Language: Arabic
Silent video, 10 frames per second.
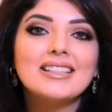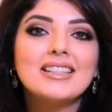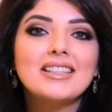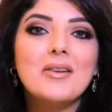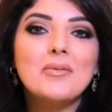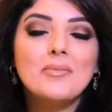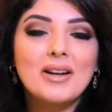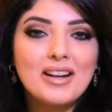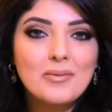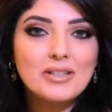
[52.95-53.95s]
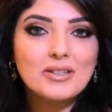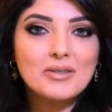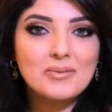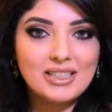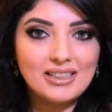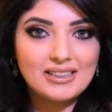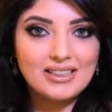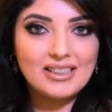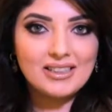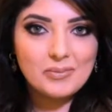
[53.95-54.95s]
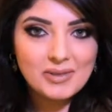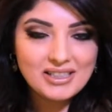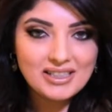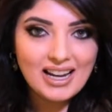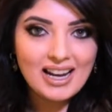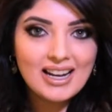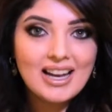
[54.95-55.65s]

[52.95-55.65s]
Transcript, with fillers: جديدة من برنامجكم صحتك بالدنيا